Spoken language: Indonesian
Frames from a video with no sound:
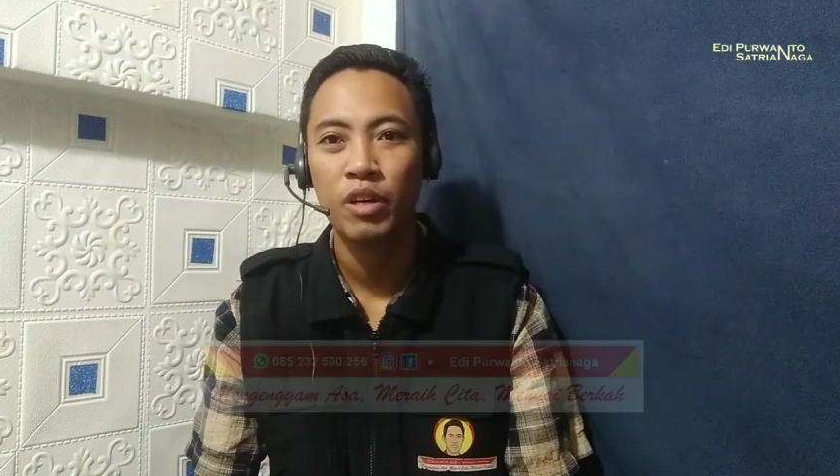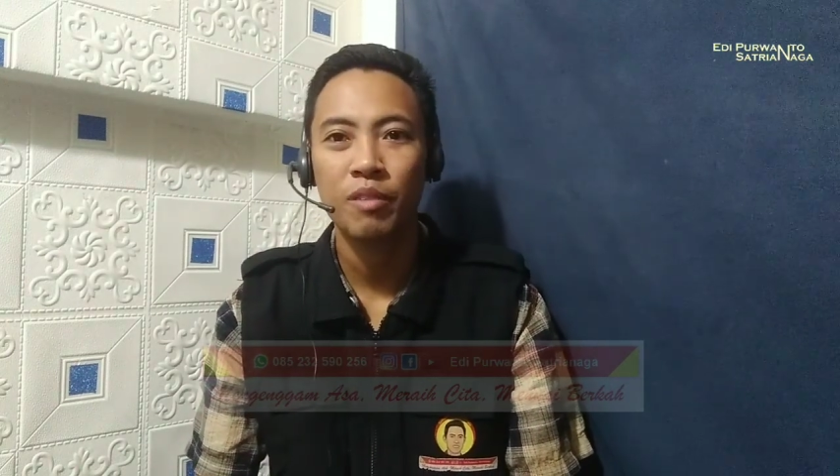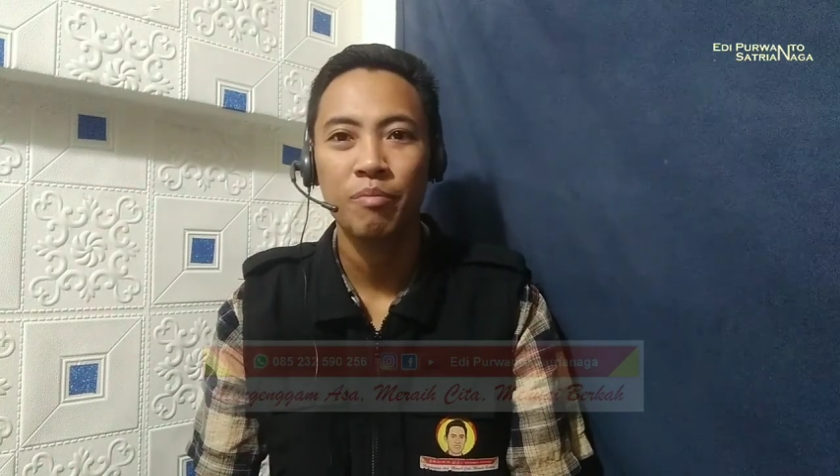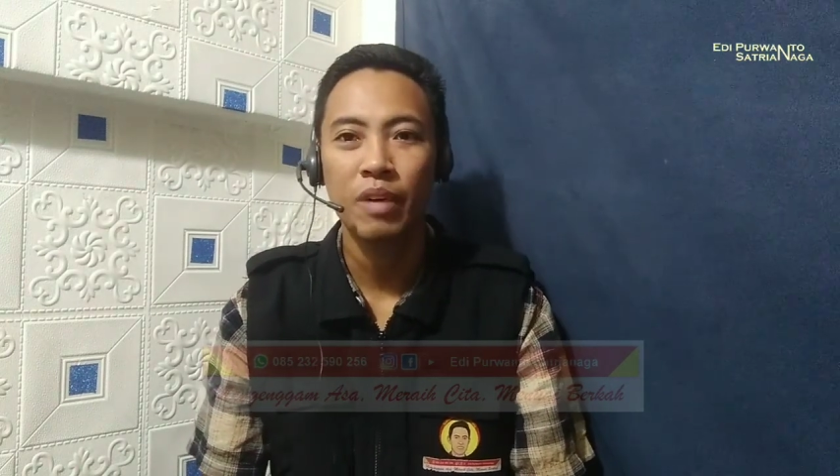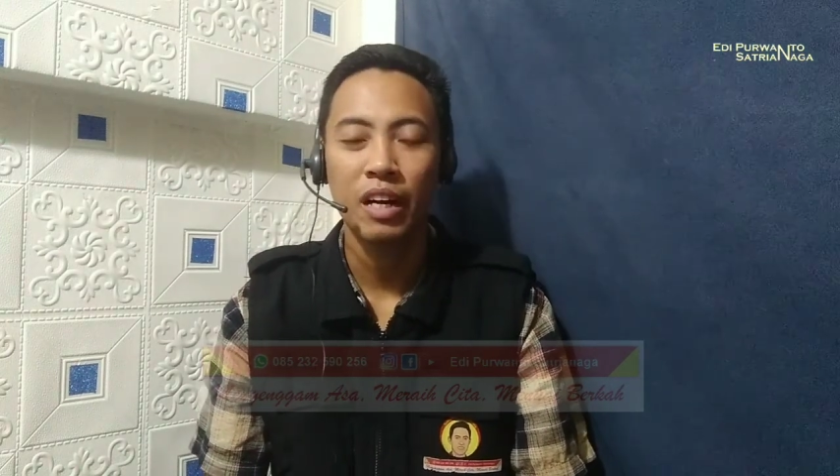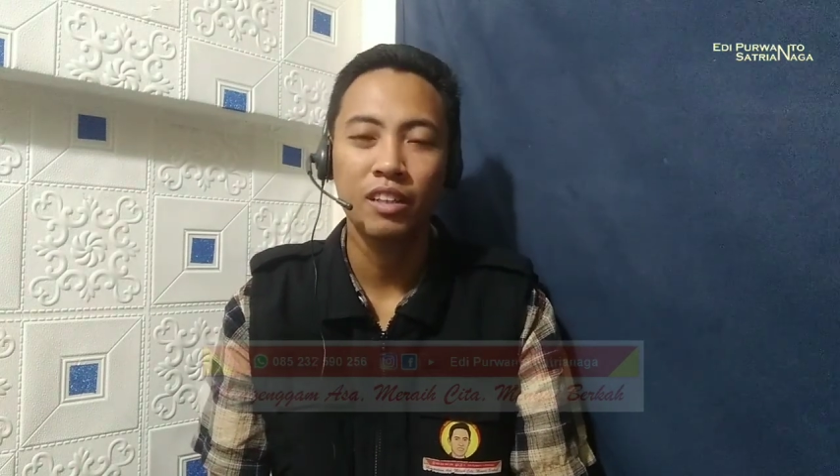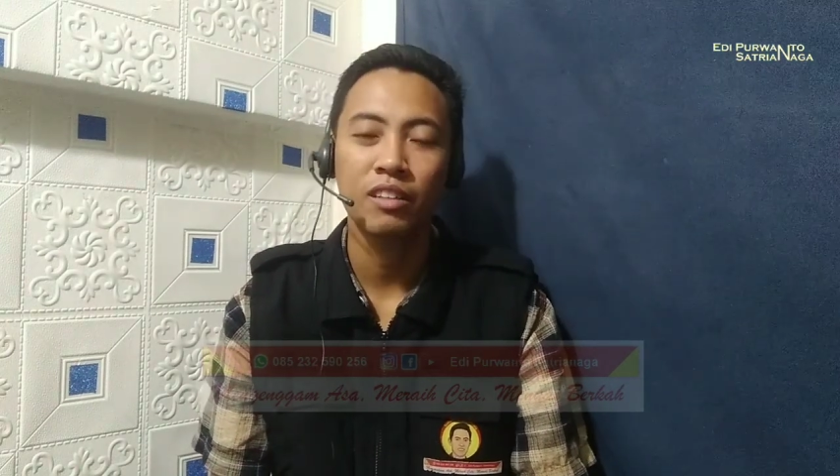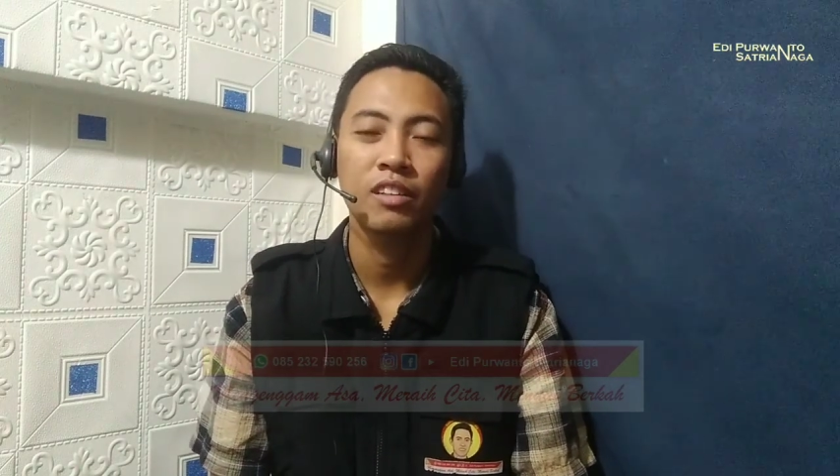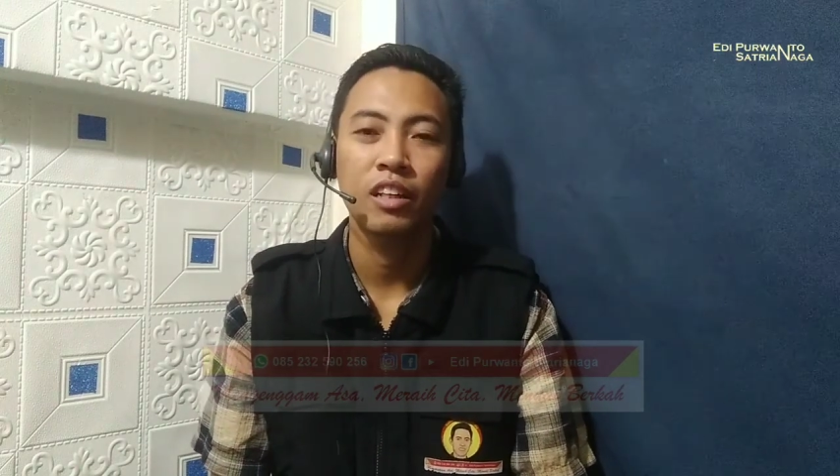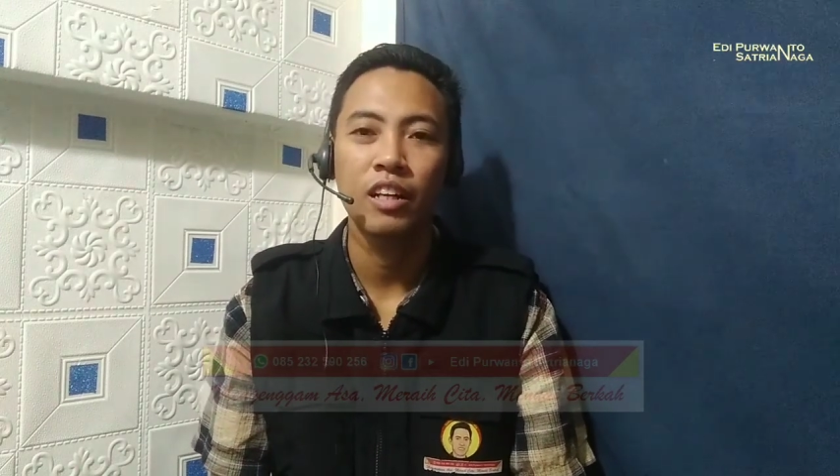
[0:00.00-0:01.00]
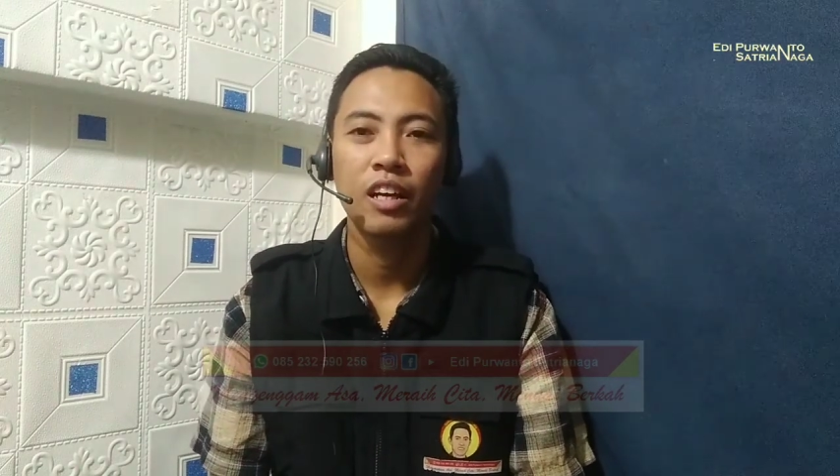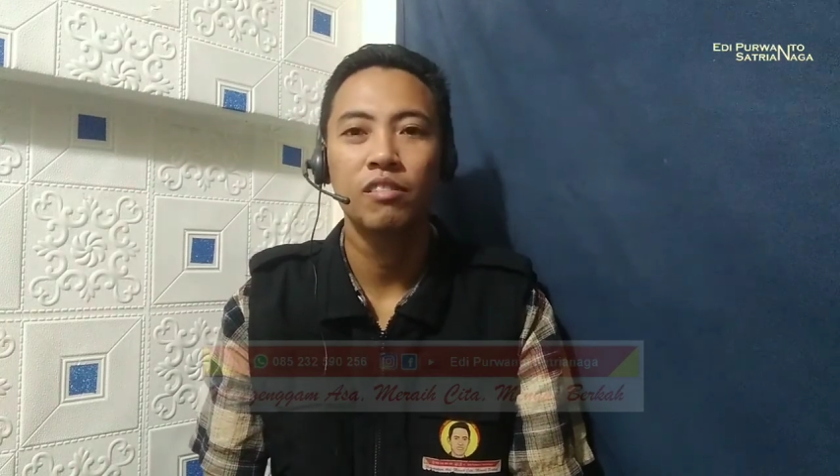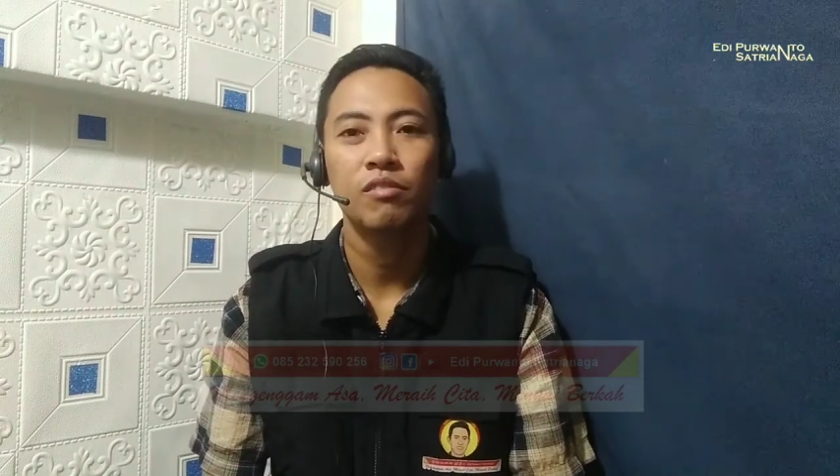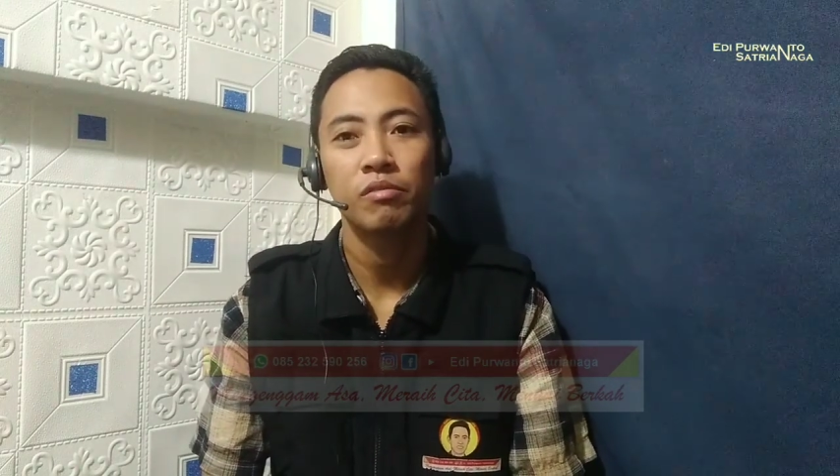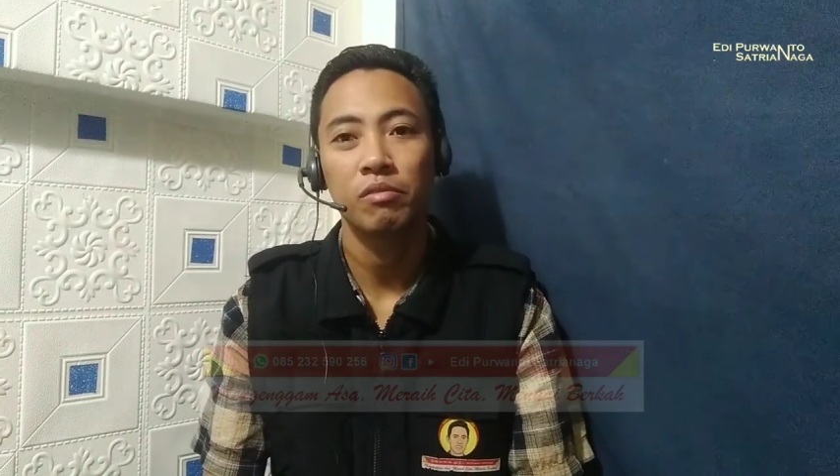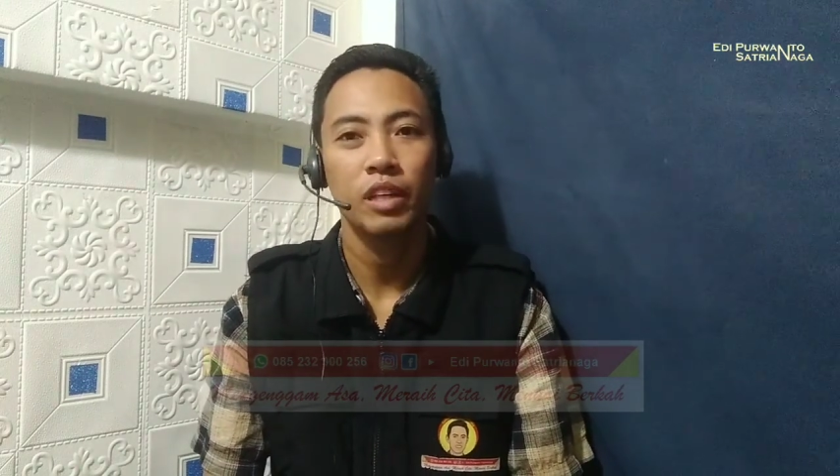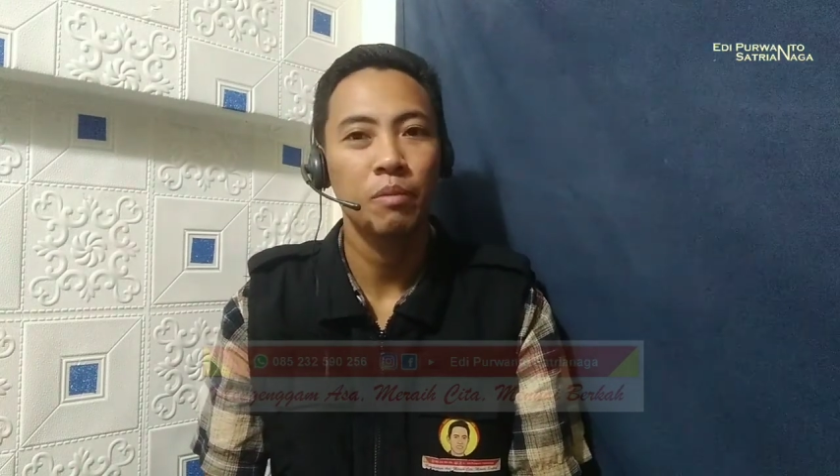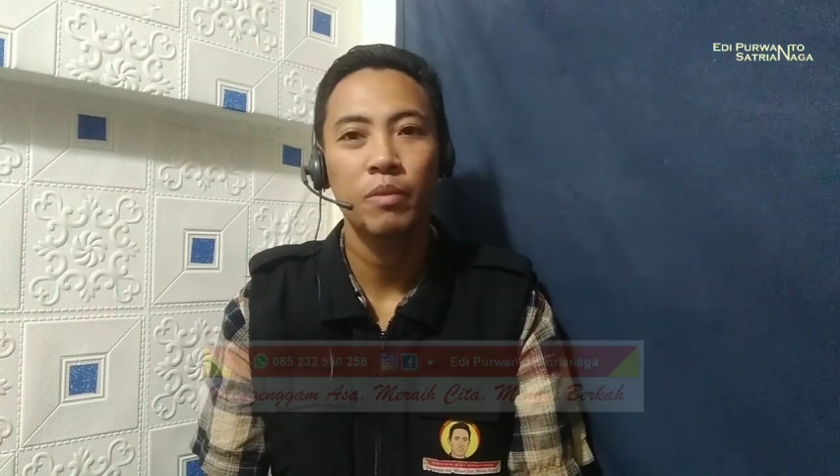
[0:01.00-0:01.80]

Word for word: berkembang dan ya